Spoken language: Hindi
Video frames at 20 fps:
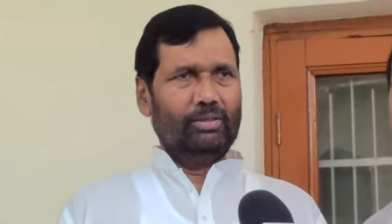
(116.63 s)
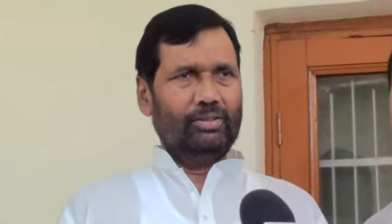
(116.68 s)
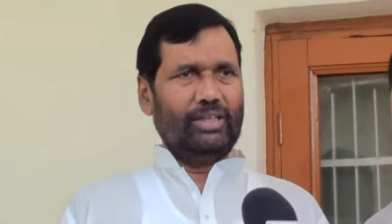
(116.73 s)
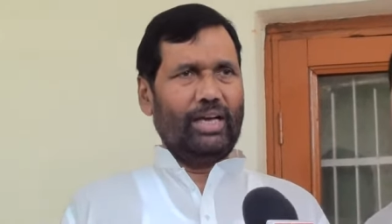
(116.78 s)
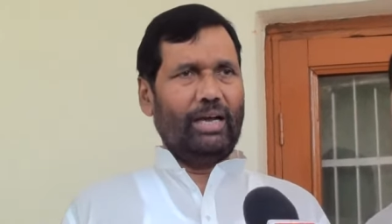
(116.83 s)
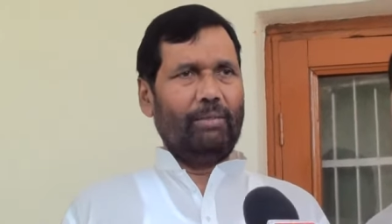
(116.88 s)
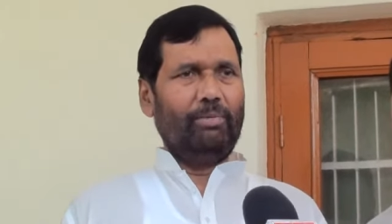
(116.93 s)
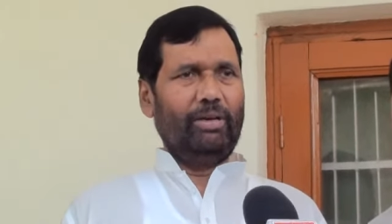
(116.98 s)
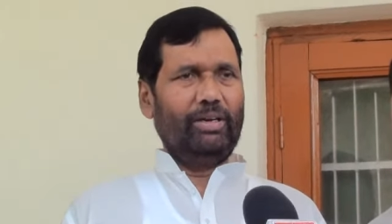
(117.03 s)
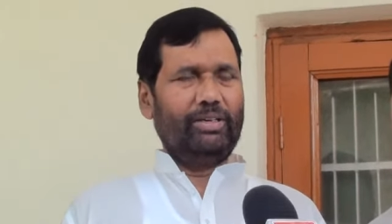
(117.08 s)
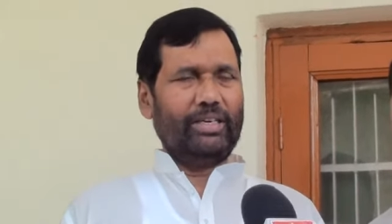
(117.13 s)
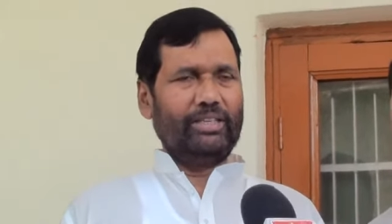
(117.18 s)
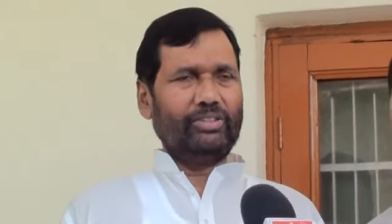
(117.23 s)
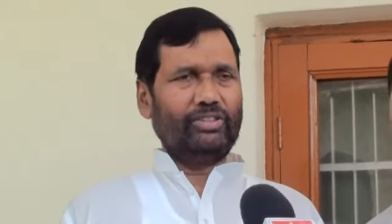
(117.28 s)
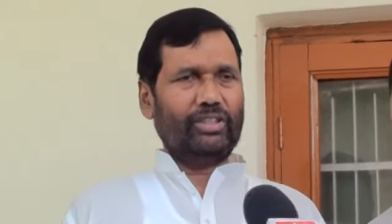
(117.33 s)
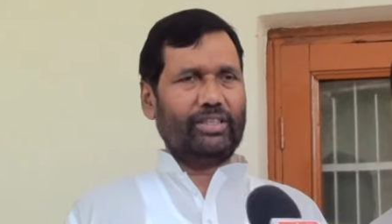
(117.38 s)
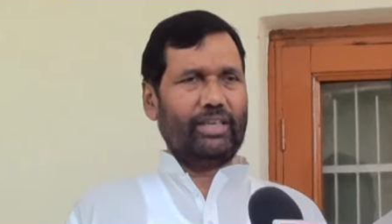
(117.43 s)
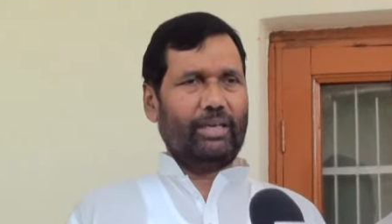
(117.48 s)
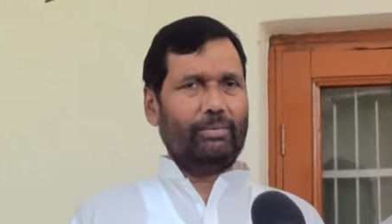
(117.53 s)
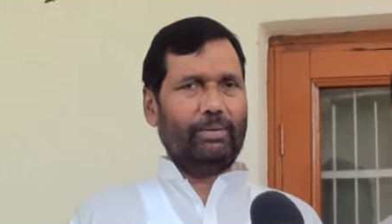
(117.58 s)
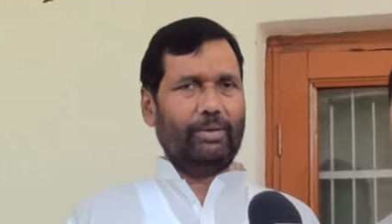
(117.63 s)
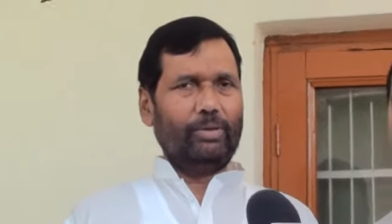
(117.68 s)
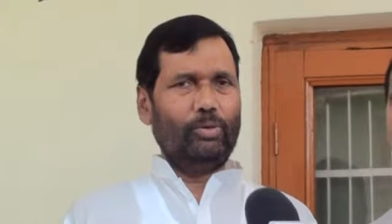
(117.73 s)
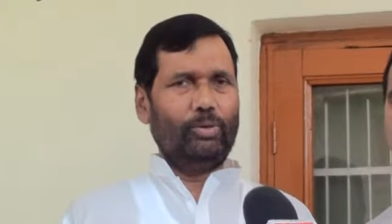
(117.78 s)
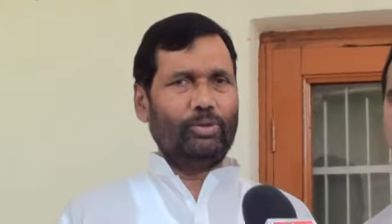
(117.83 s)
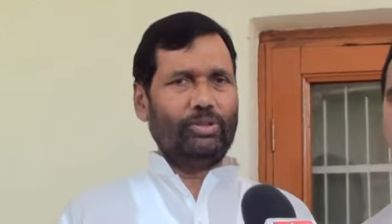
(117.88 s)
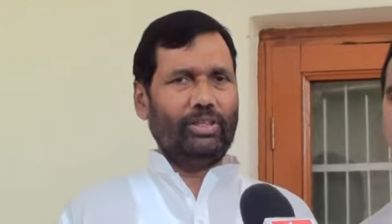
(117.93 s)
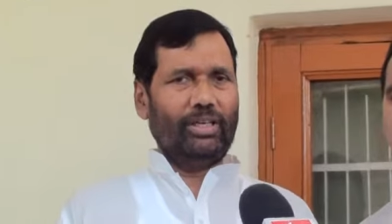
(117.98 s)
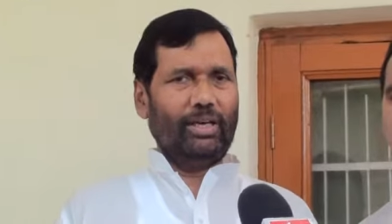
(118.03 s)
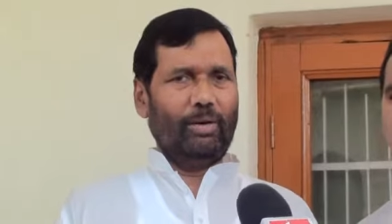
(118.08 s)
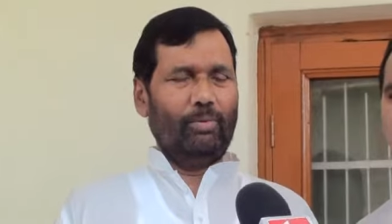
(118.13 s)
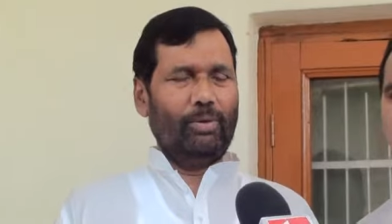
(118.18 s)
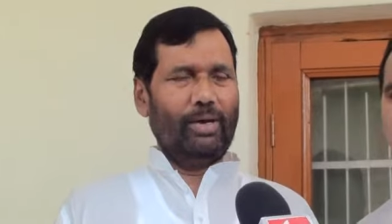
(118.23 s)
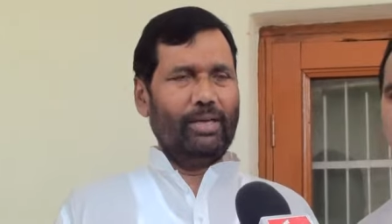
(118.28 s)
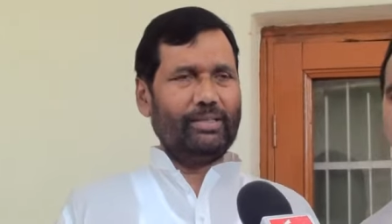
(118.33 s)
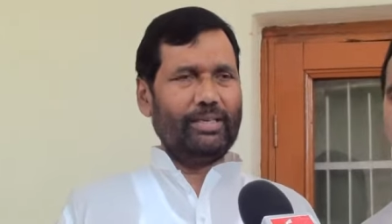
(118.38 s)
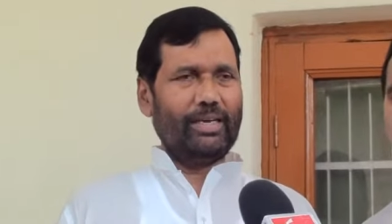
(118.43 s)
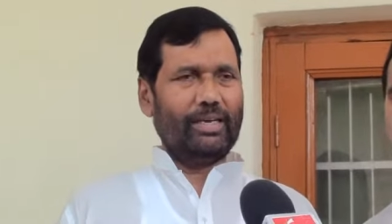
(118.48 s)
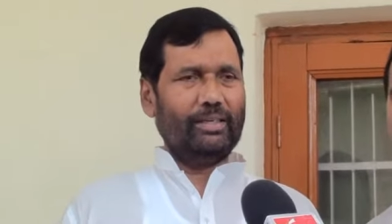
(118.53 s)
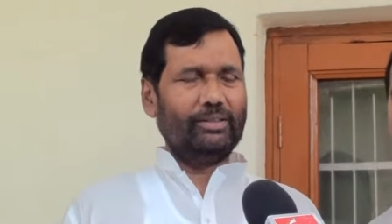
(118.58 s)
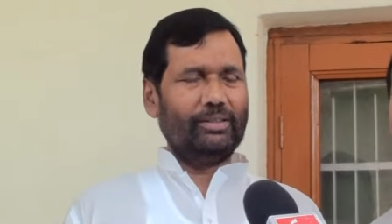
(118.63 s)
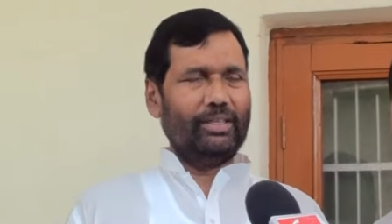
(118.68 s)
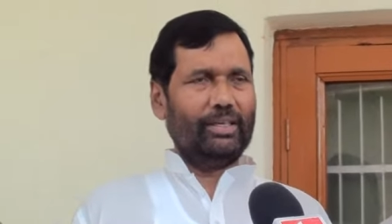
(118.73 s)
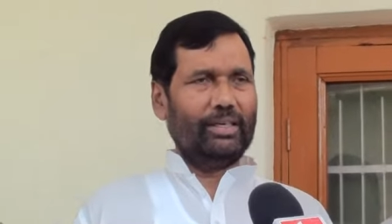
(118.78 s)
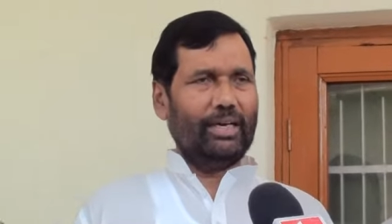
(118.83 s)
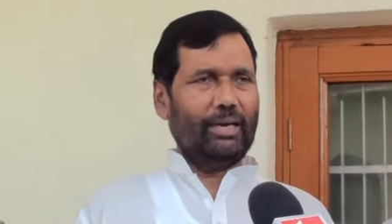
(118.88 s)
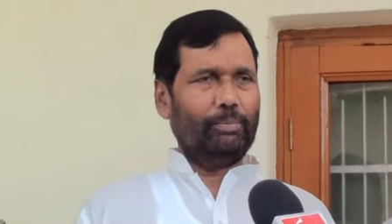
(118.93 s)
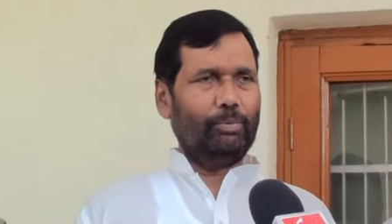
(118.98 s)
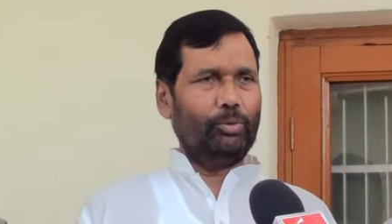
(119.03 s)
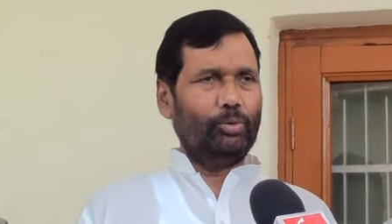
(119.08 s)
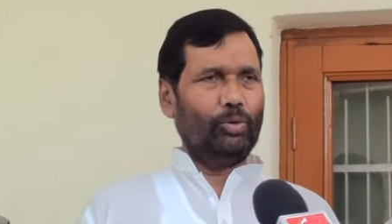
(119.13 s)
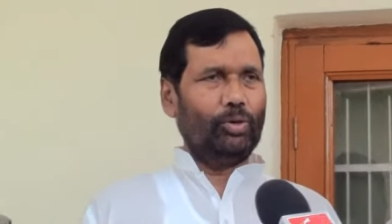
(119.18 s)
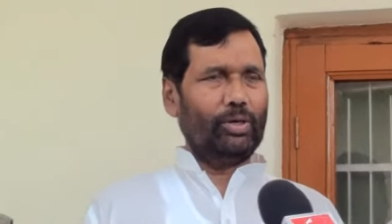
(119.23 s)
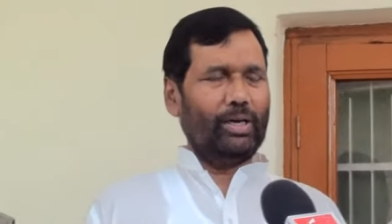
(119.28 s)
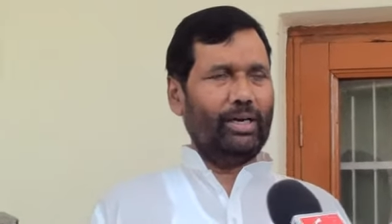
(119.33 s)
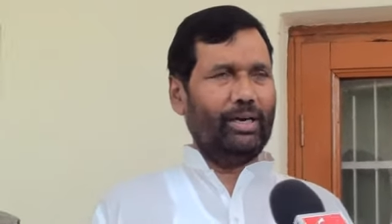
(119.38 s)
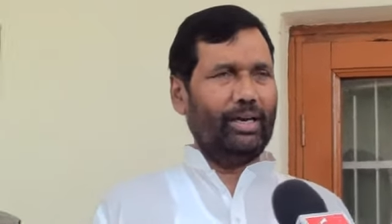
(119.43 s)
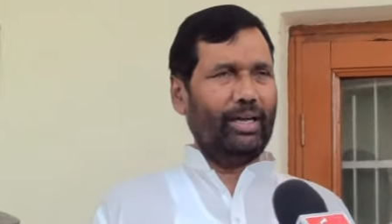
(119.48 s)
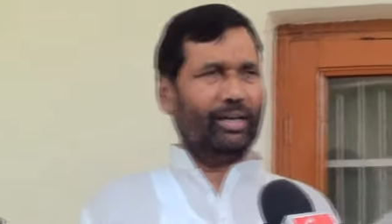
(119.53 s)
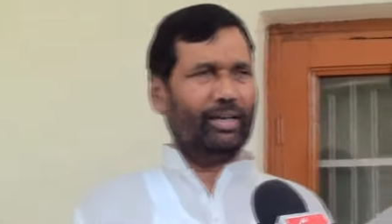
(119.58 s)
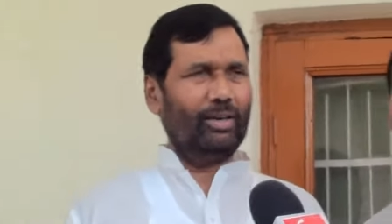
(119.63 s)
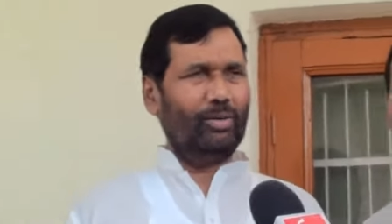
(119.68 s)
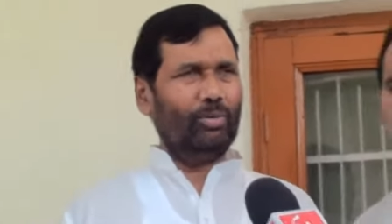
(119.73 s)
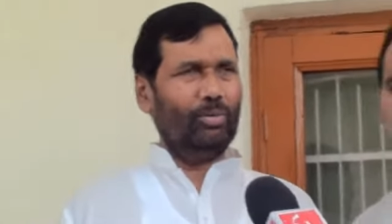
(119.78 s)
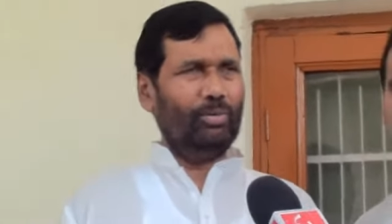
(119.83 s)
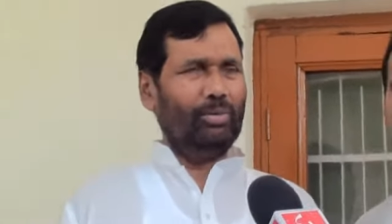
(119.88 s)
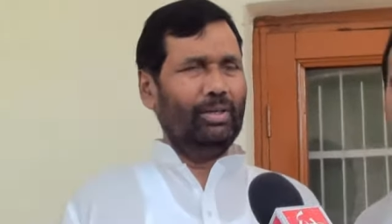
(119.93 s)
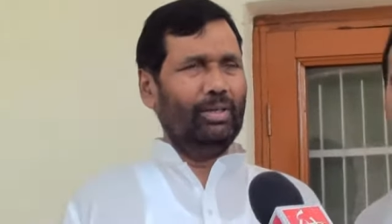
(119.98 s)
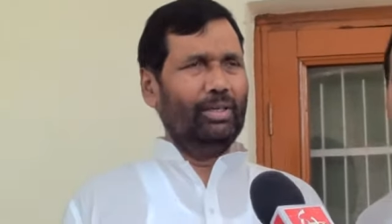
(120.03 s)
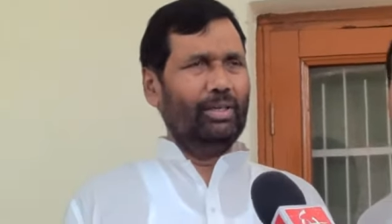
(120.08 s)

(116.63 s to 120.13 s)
जहां कार्रवाई होती है वहां जगह देखा तो आपको जो करना है करो